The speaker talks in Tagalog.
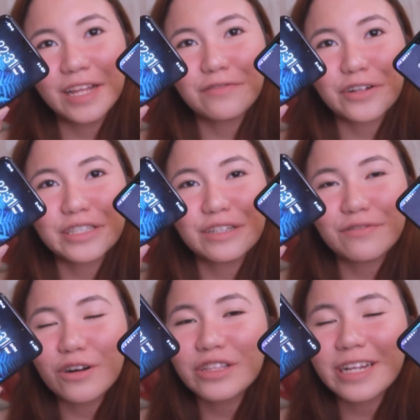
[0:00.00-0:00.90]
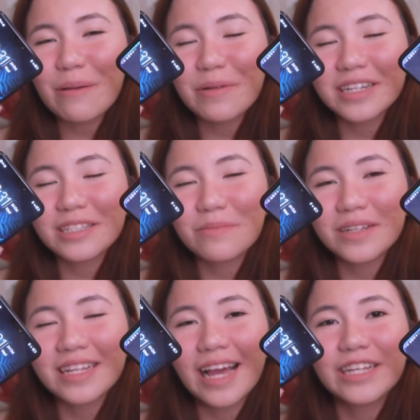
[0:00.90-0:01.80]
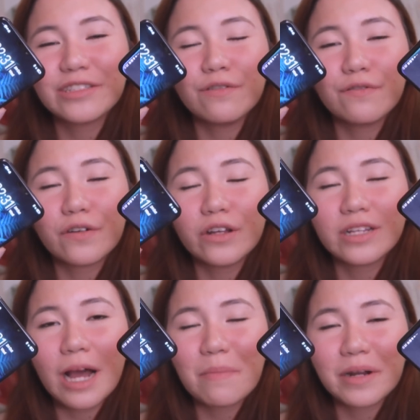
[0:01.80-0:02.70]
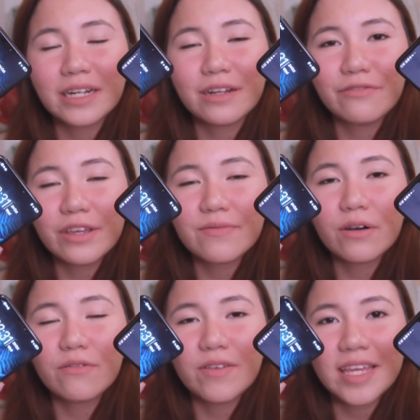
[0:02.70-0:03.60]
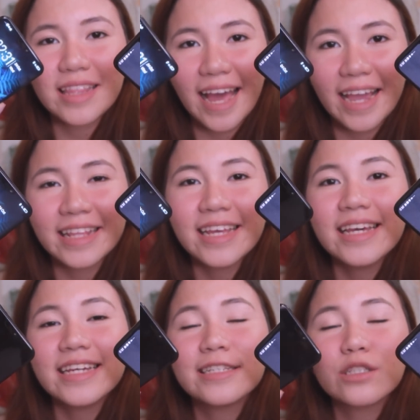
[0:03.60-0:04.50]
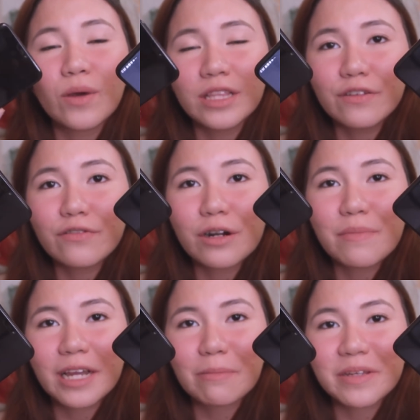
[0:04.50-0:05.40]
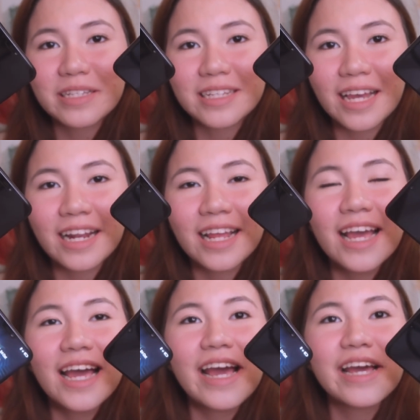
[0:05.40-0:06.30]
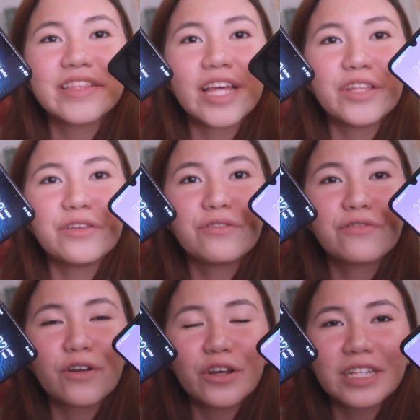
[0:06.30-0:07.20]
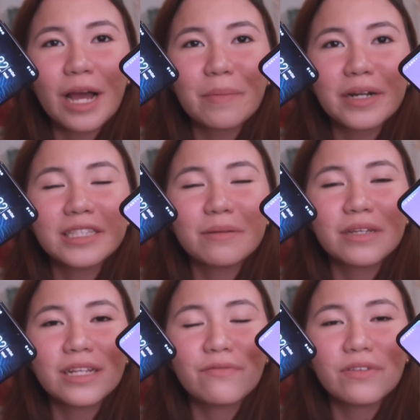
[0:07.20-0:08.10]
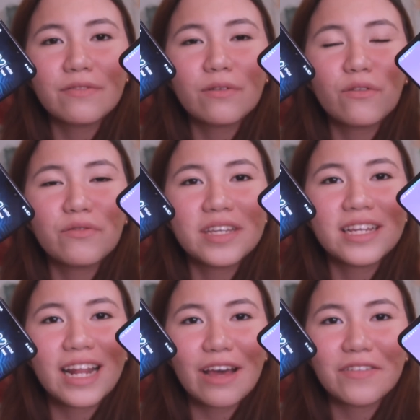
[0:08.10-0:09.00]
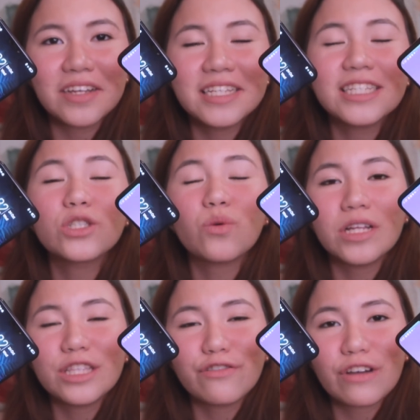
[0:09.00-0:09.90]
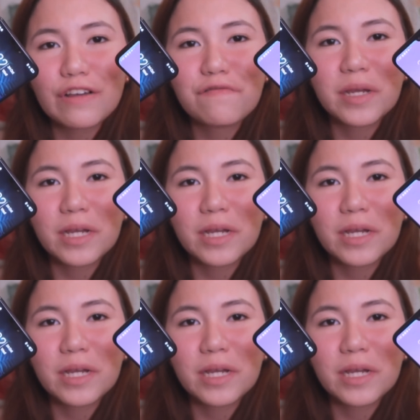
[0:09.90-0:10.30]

And then for the front camera naman guys, yung front camera ng Vivo V9 is 24 megapixel and then yung front camera naman ng Vivo V11 is 25